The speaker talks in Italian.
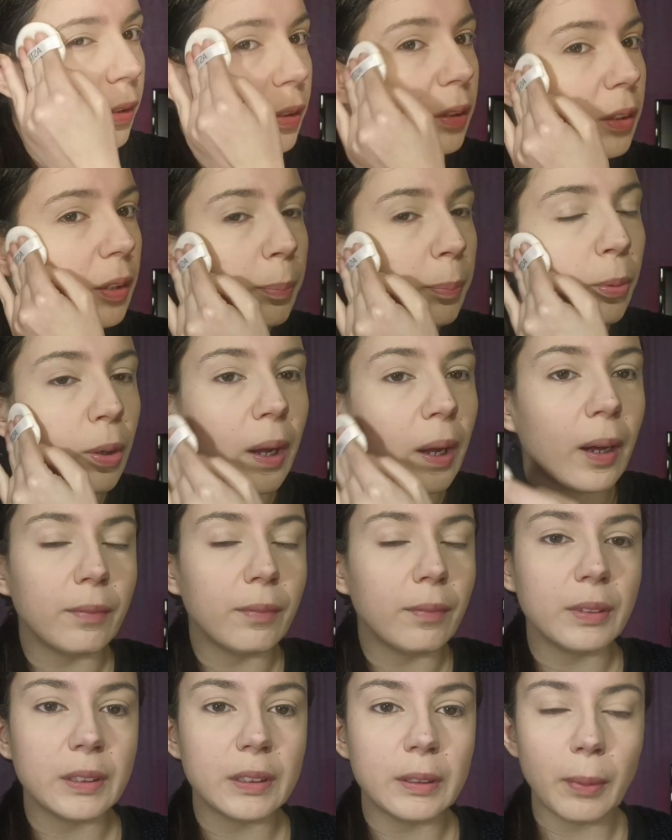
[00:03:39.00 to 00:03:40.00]
tipo la
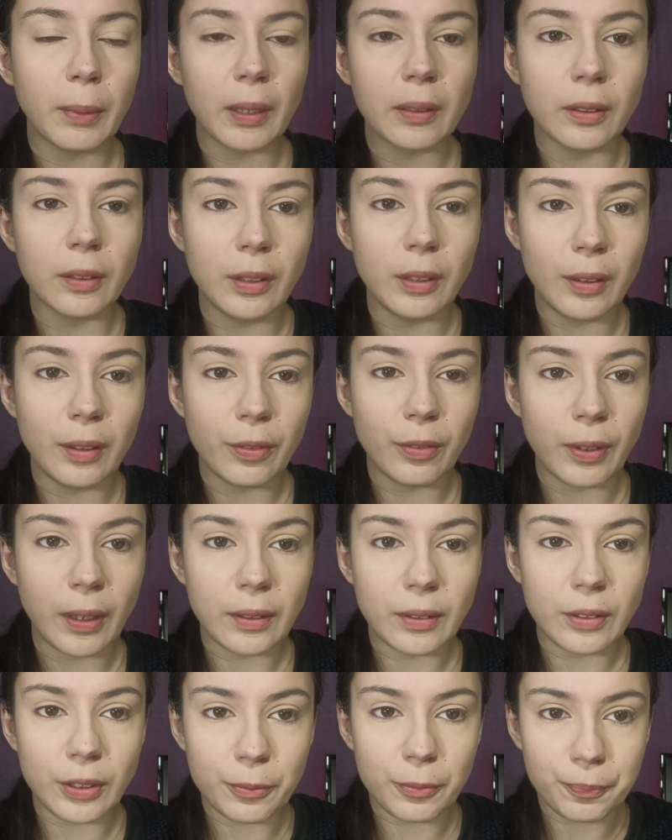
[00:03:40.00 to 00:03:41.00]
Invisi Matte di
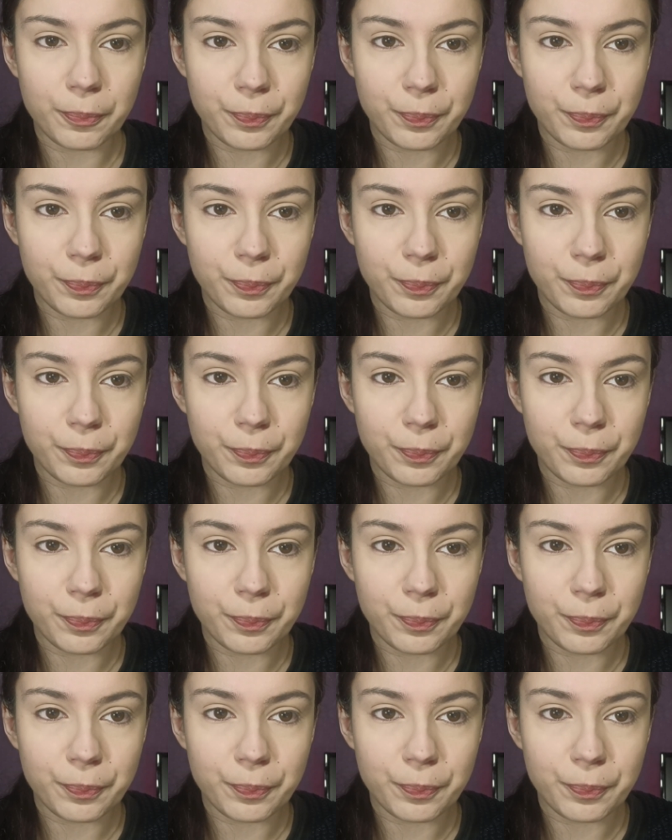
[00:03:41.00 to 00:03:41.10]
Fenty.